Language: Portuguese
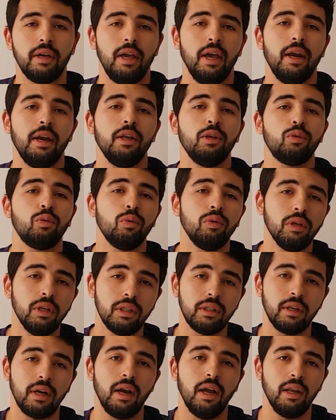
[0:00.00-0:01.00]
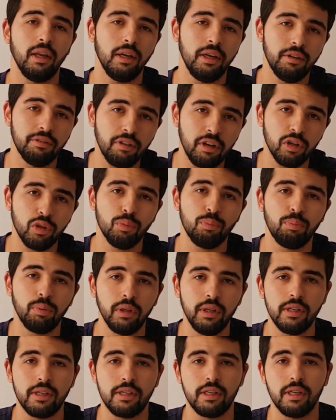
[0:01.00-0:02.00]
quer em tom literal a nível do
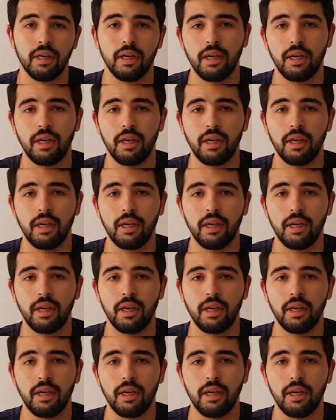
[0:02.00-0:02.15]
polícia,